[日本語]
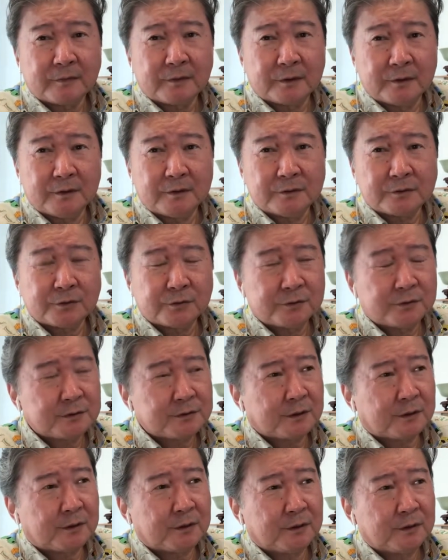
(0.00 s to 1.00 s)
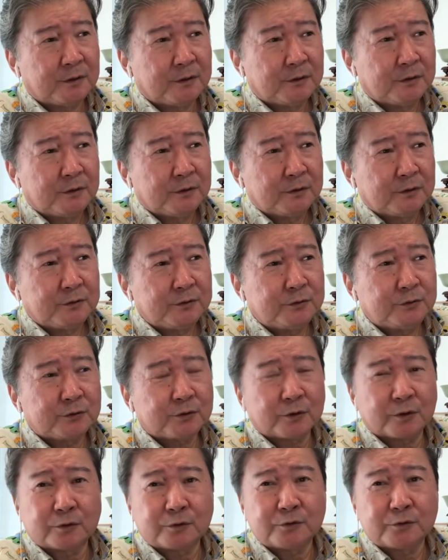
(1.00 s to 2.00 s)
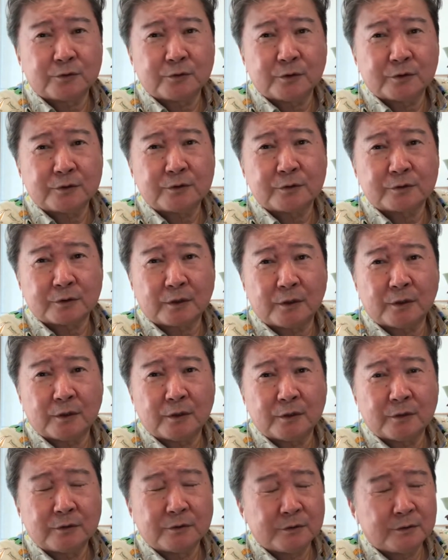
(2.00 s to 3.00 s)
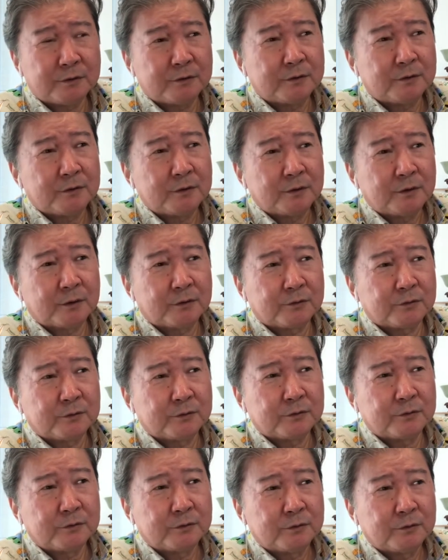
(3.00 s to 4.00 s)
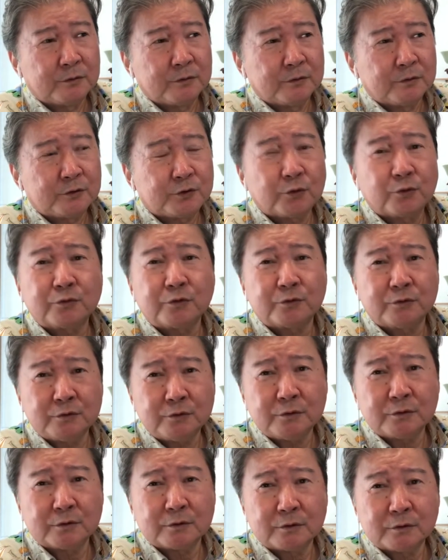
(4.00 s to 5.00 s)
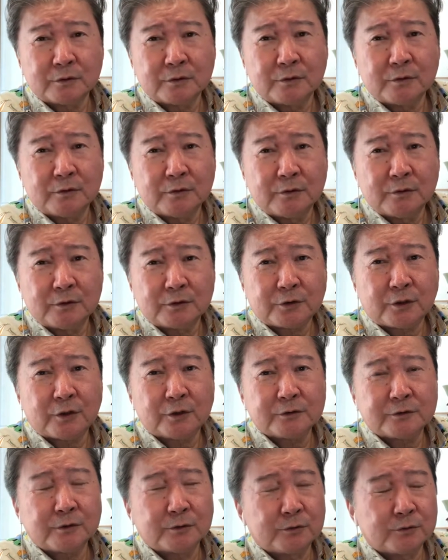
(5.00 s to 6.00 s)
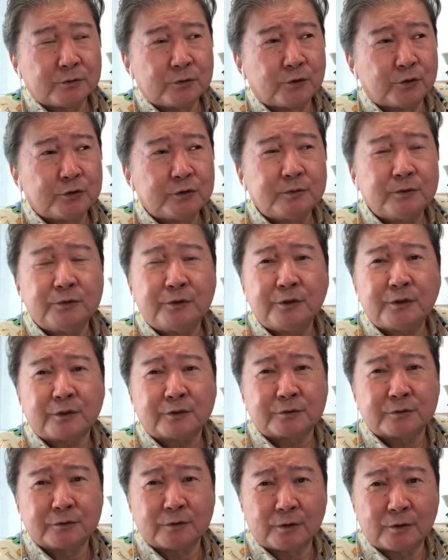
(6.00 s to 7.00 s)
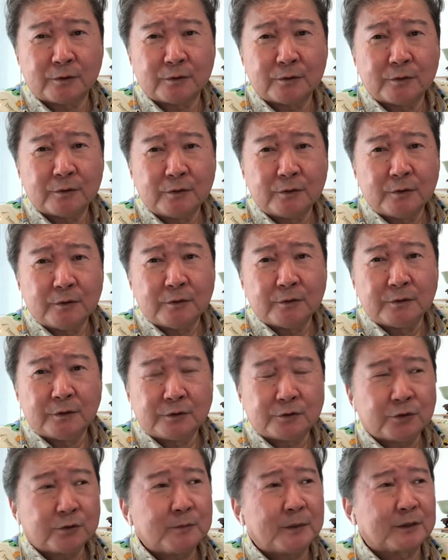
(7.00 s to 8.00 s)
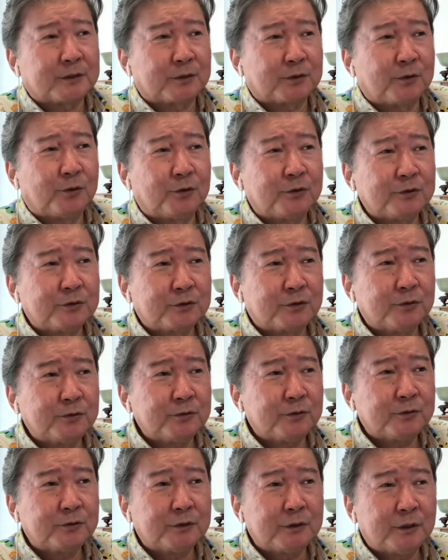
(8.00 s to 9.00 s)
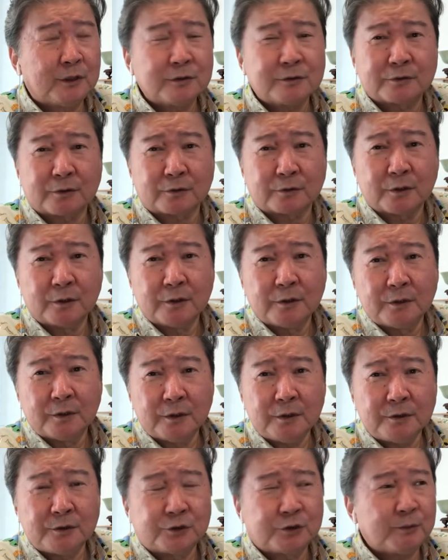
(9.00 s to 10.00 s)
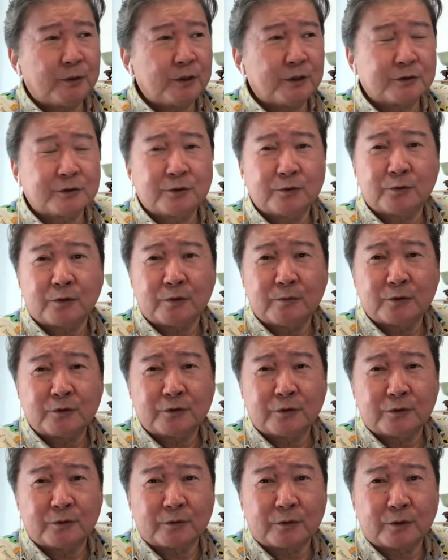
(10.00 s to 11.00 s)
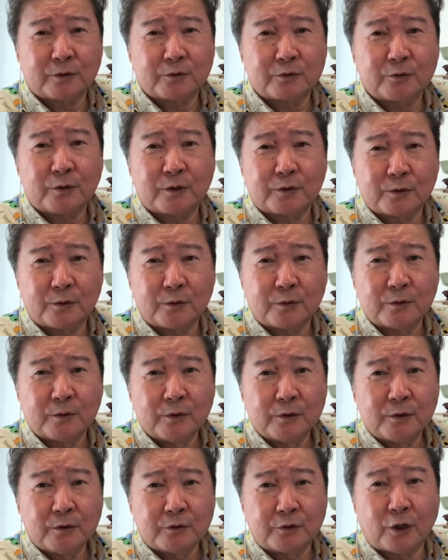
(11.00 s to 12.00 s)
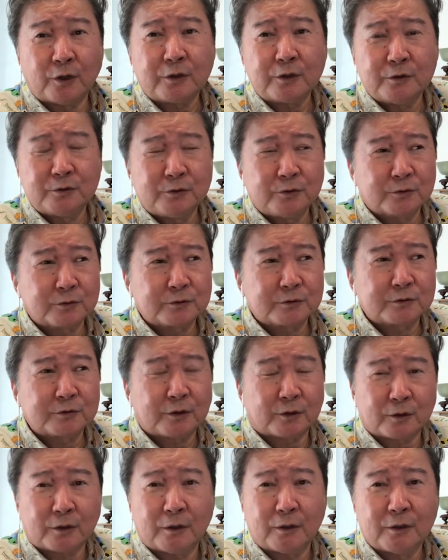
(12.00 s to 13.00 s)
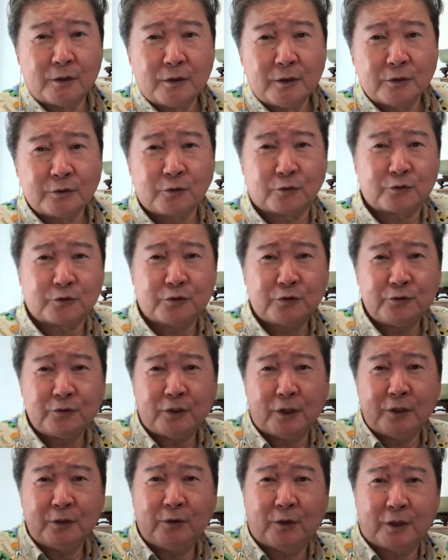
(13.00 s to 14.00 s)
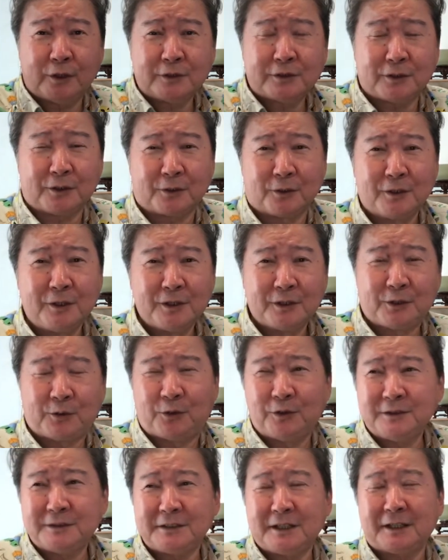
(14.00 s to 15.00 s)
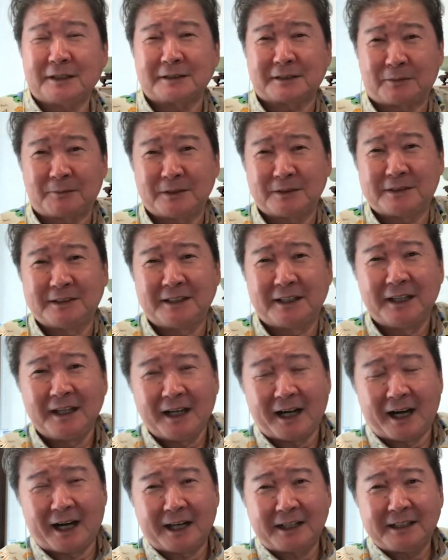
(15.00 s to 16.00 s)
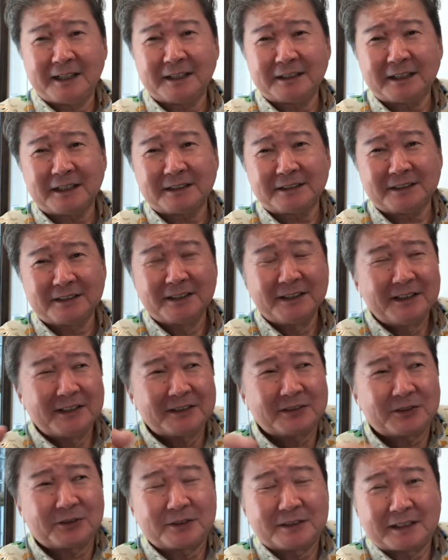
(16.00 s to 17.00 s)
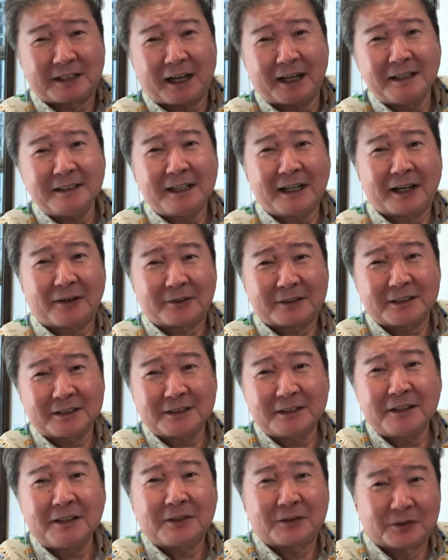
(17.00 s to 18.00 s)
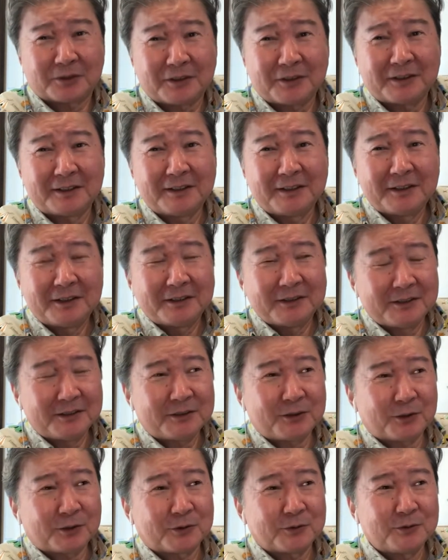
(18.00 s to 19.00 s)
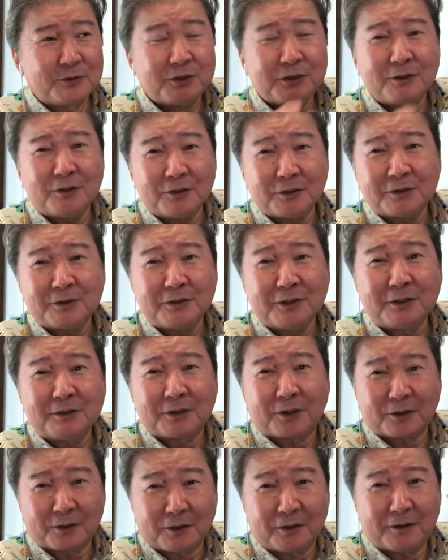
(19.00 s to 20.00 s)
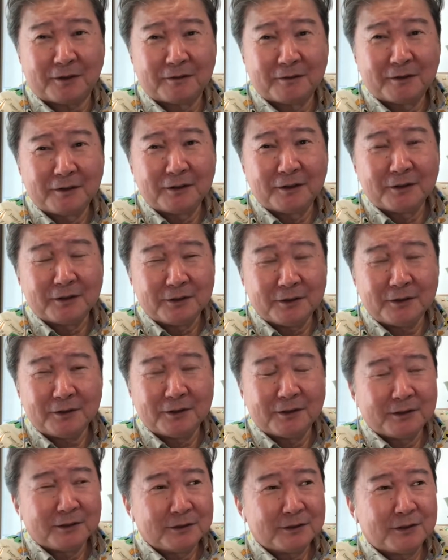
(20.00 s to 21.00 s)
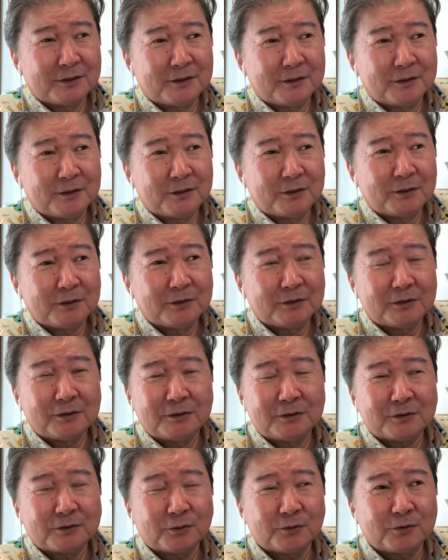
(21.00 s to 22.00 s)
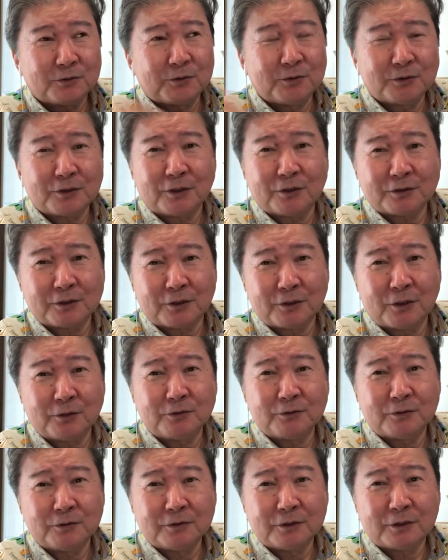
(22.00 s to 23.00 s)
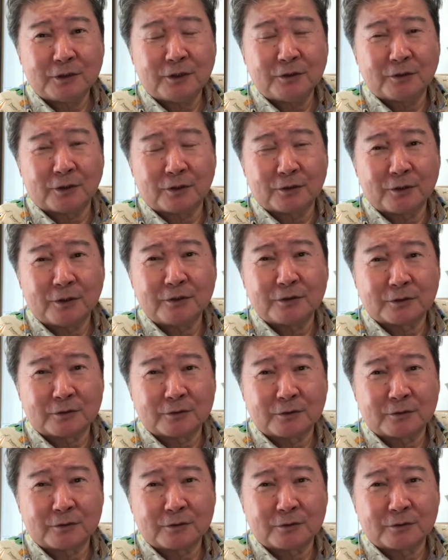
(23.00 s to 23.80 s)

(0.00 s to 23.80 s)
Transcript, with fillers: ね、それでさ、入居者から苦情が来てさ、ね、あの、消毒したはずなのにゴキブリ出たっつうんだよ。で、ちょっと待って、ご消毒って何ですかえ、いちまんはっせんえん取られましたよ、なんて言うわけよ。誰によっつったら、それ仲介の会社だよ。で、こいつなんかさ、別に明け渡す時に鍵なんか渡してないよ。ね、だから、うちがやってないんだから。ね、で、えー、その業者がさやる機会なんかないじゃん。